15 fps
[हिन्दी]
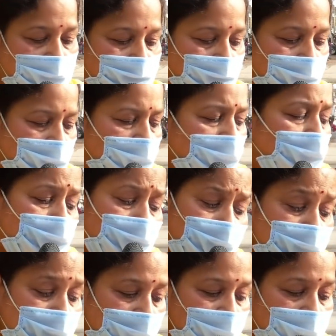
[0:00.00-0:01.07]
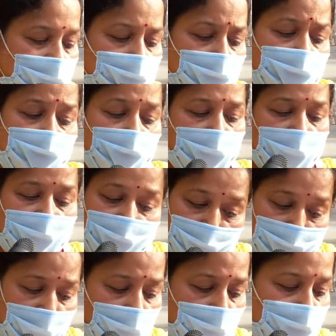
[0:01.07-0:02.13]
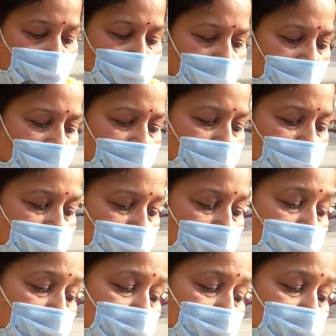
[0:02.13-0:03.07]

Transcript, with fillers: है खुश है ना तू तूने सभी को झुकाया है